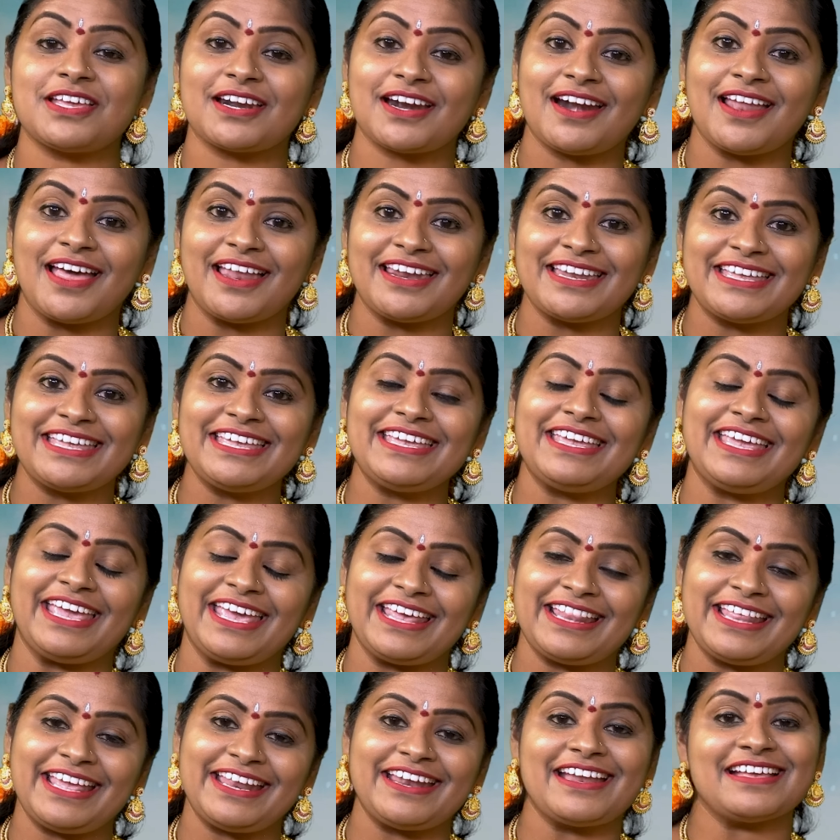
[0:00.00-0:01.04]
జరగడానికి
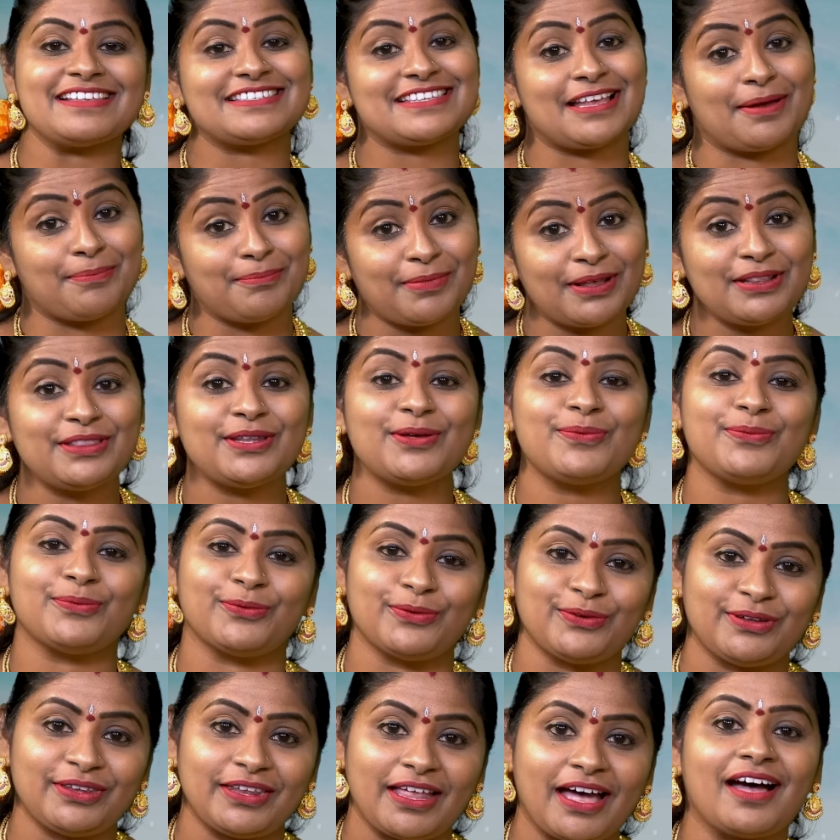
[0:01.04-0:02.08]
ఏదైనా సంబంధం
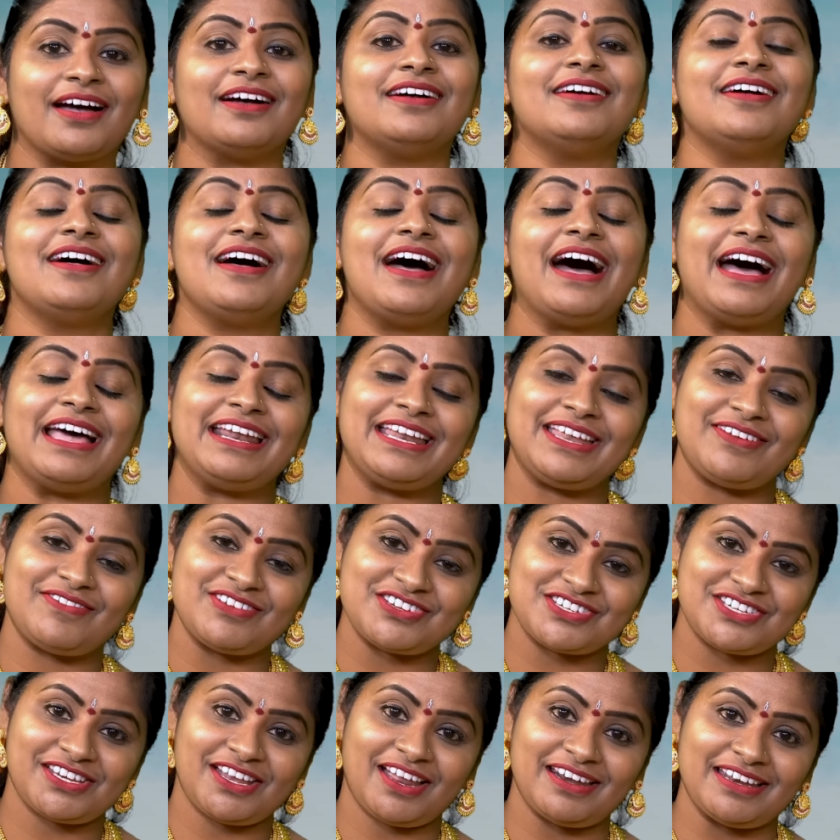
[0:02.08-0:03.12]
ఉందా అనే
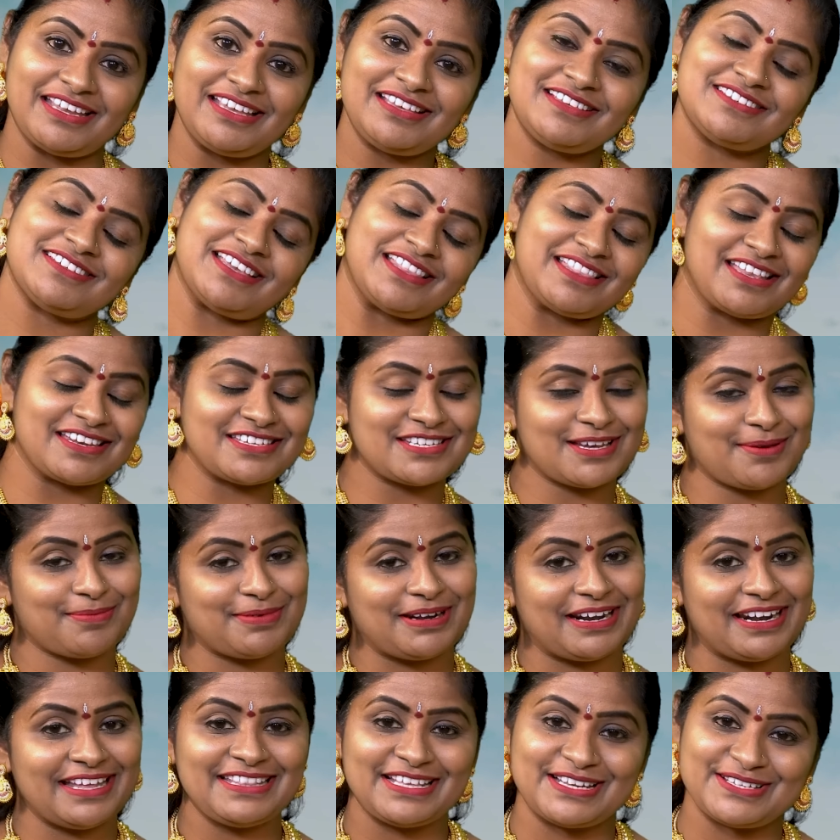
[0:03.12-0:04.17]
విషయాన్ని
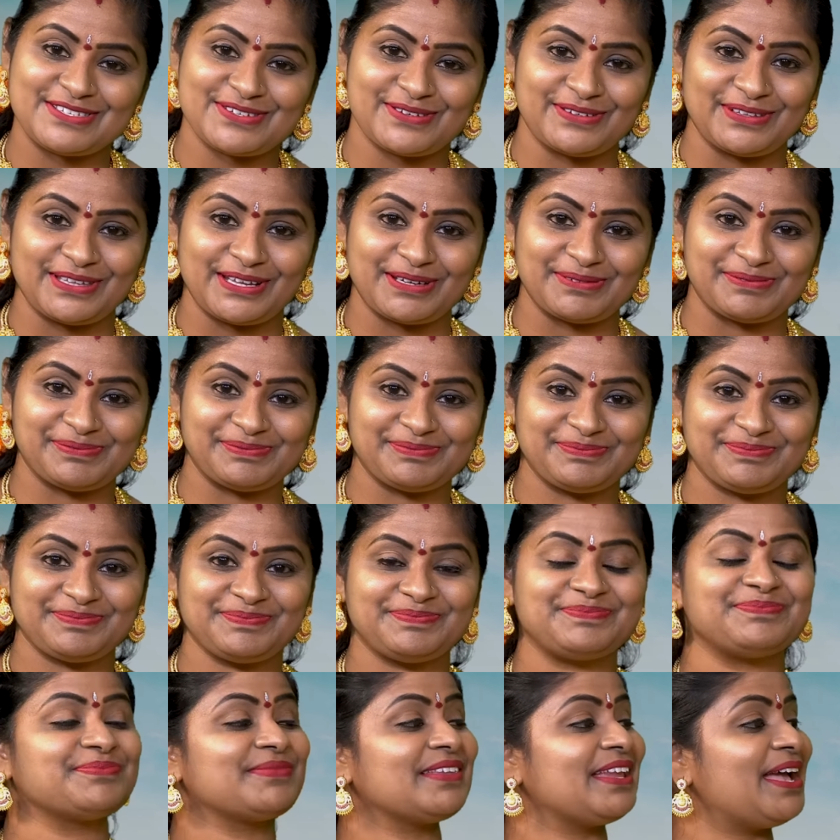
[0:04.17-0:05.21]
చంద్రజామని అడిగి తెలుసుకుందాం
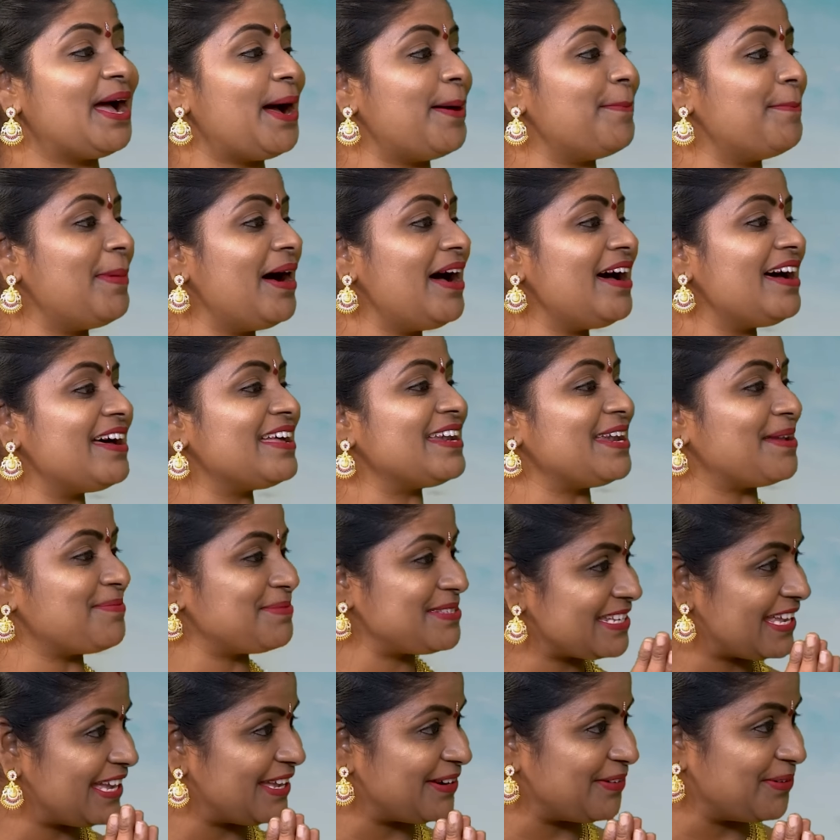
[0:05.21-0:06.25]
అమ్మ
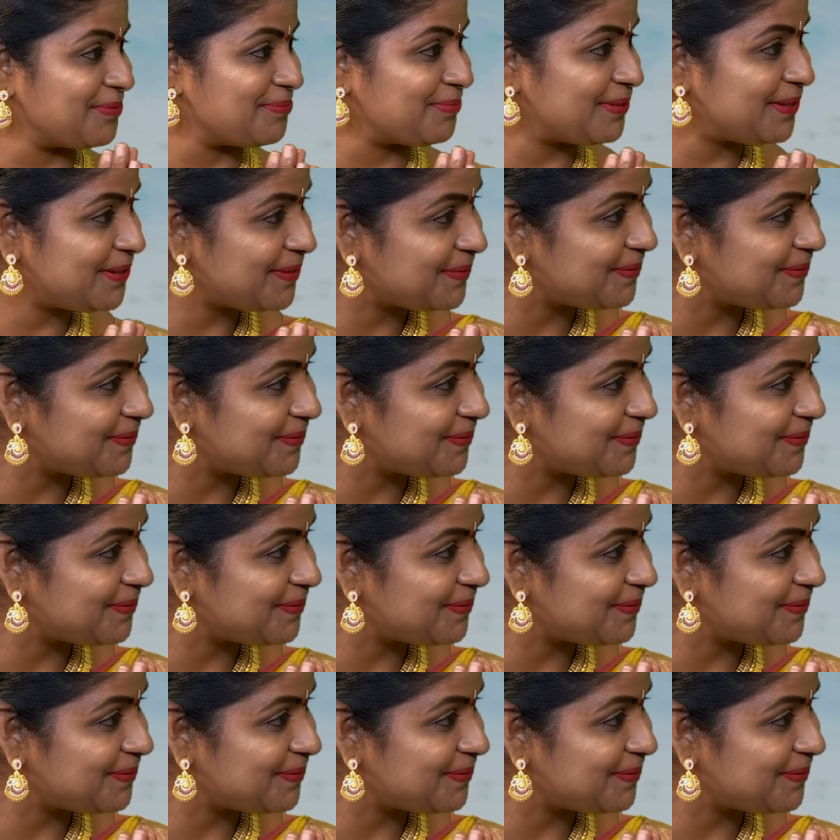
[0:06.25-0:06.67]
నమస్కారం అమ్మ